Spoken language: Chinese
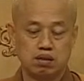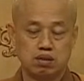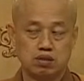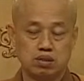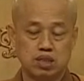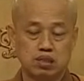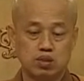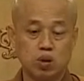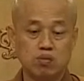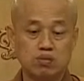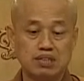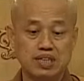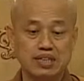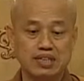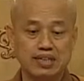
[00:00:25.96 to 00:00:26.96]
这个众
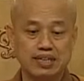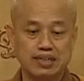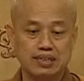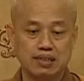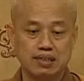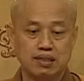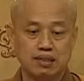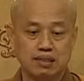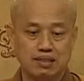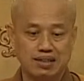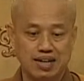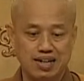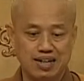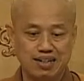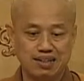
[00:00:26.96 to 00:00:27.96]
生呢，
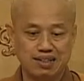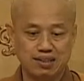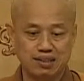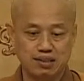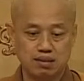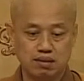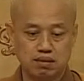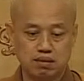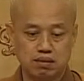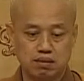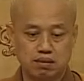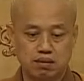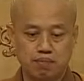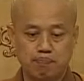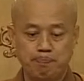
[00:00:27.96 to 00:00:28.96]
他呢。
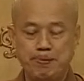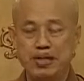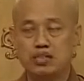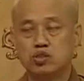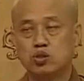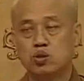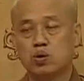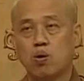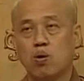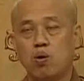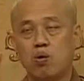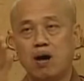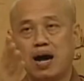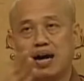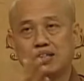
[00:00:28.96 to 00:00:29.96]
被手
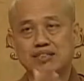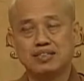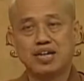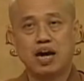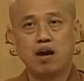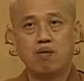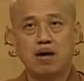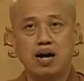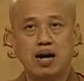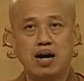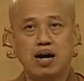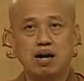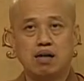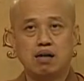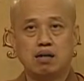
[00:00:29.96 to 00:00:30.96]
啊、脚
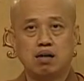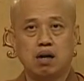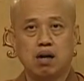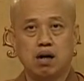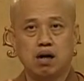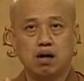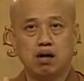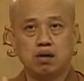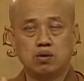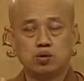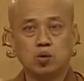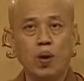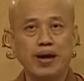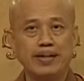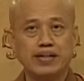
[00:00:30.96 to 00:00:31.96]
啊、啊
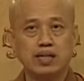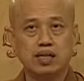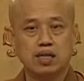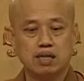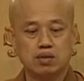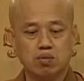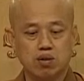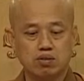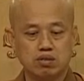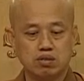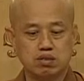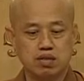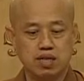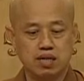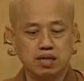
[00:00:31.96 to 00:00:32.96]
断了，或
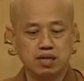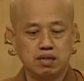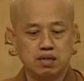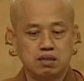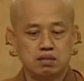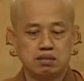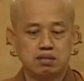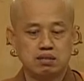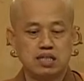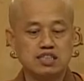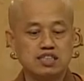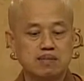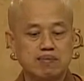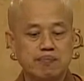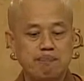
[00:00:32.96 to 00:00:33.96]
是呢生
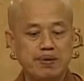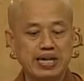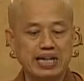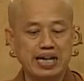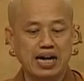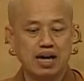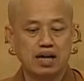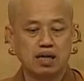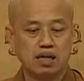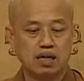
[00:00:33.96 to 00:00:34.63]
什么病啊，